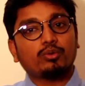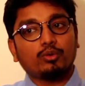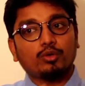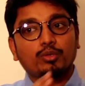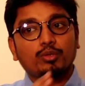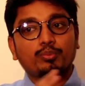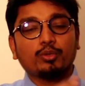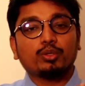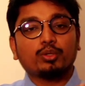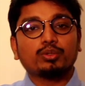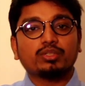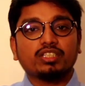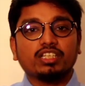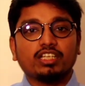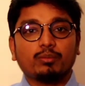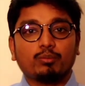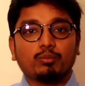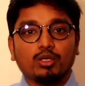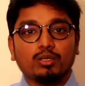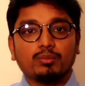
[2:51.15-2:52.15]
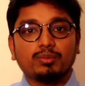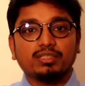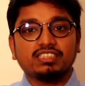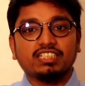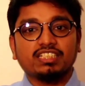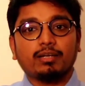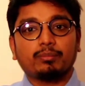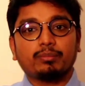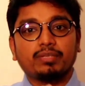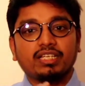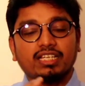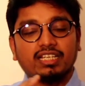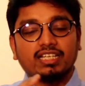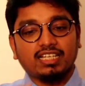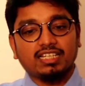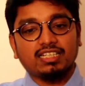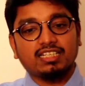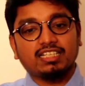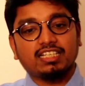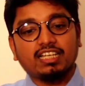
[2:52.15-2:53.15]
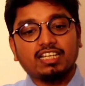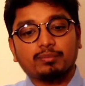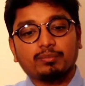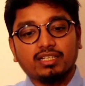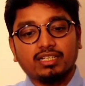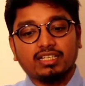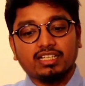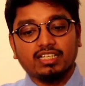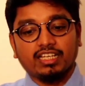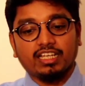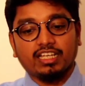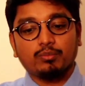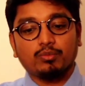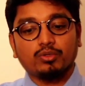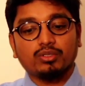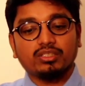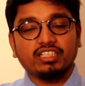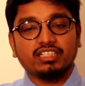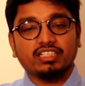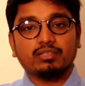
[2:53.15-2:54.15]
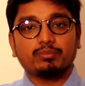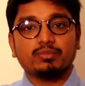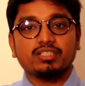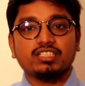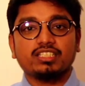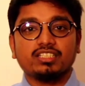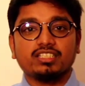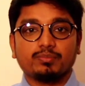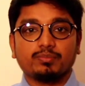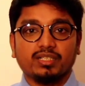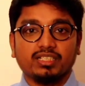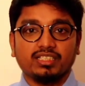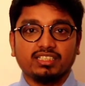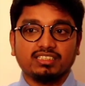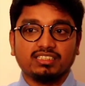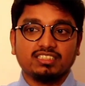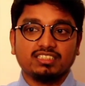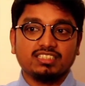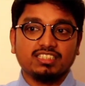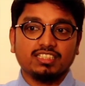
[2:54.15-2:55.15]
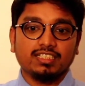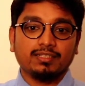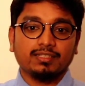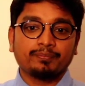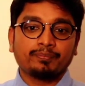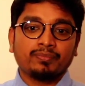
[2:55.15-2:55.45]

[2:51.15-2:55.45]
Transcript: ওই পক্ষ থেকে বলবে যে আমি কালকে আপনাকে এই মুহূর্তে একটা মেসেজ পাঠিয়ে দিচ্ছি